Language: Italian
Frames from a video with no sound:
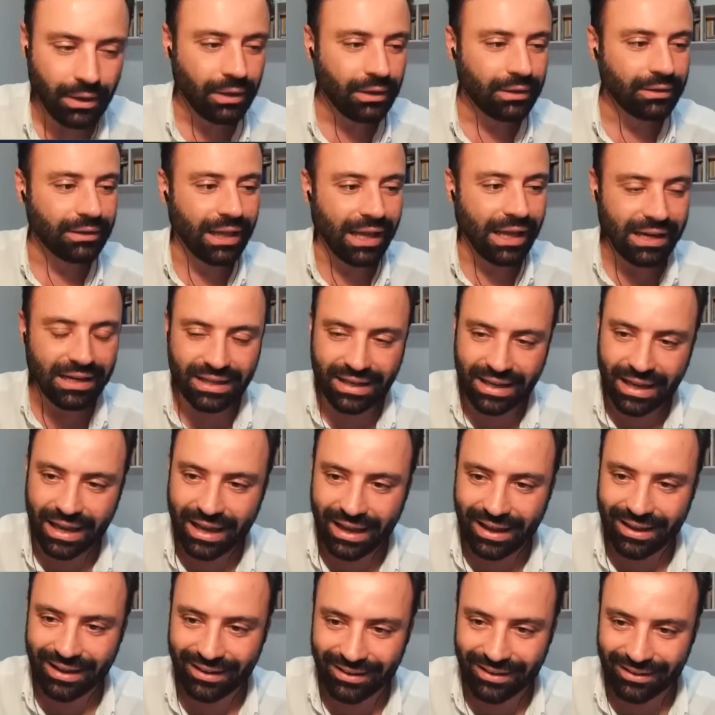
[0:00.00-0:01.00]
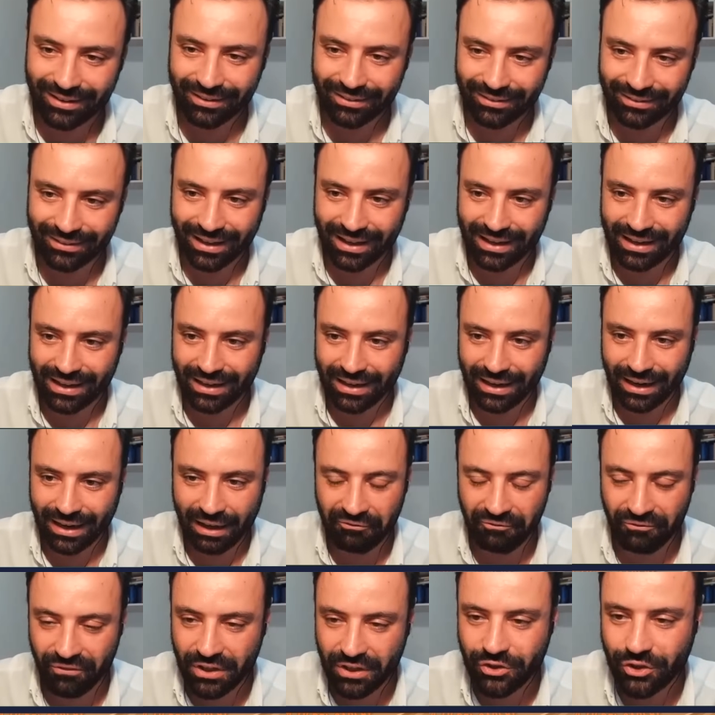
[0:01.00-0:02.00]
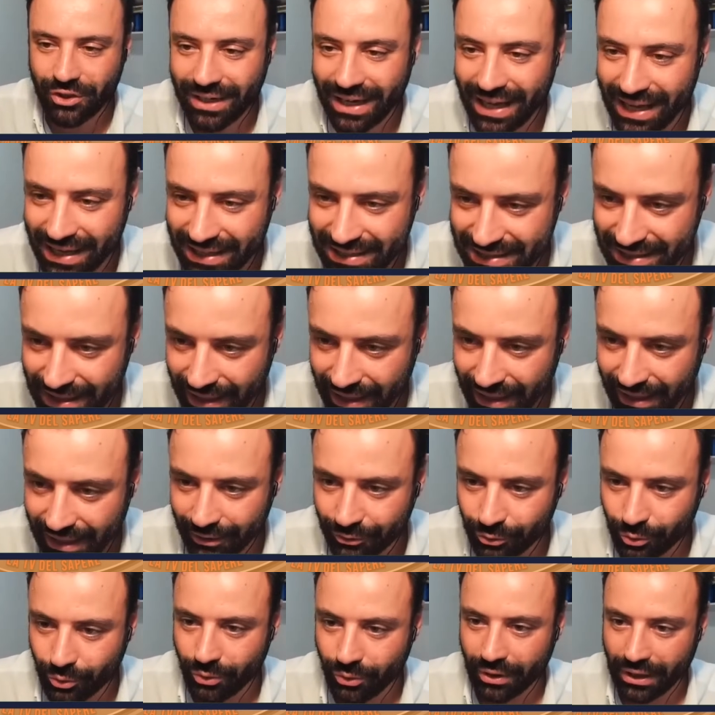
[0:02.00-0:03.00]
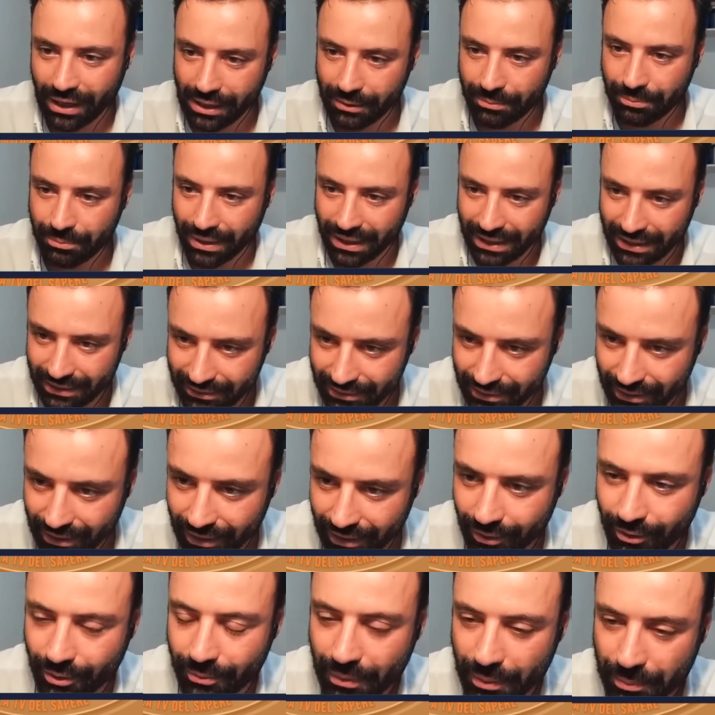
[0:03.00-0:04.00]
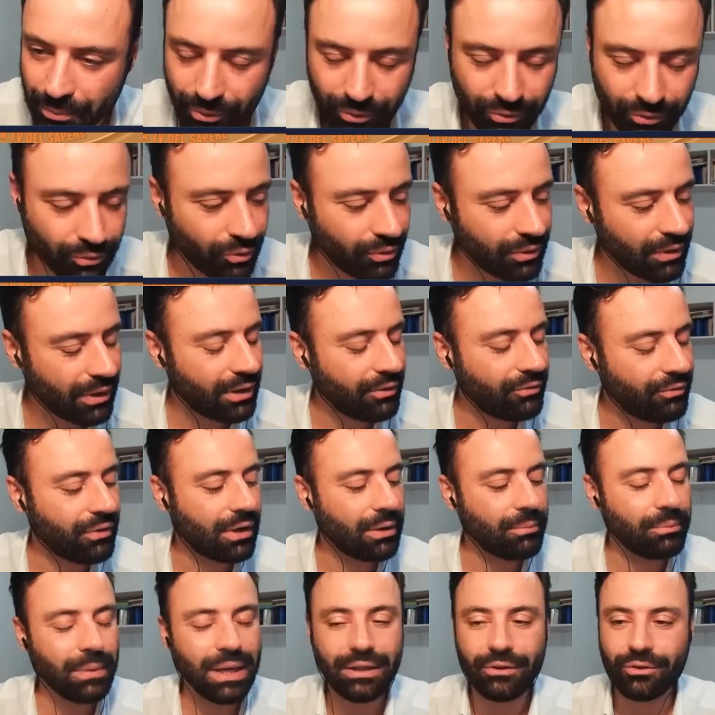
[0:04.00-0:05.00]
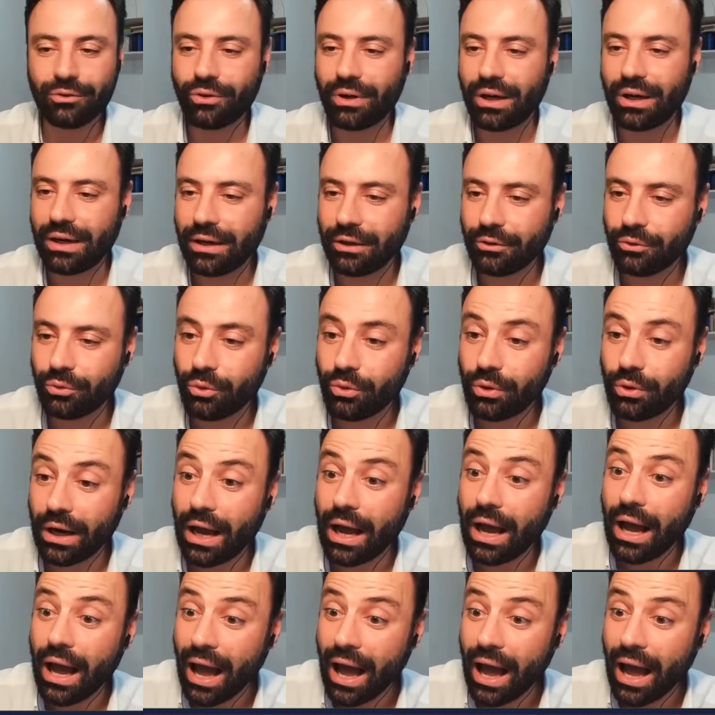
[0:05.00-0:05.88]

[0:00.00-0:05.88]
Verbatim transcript: Dal che, dall'avvicinarsi alla natura, al prendere come punto di riferimento la natura,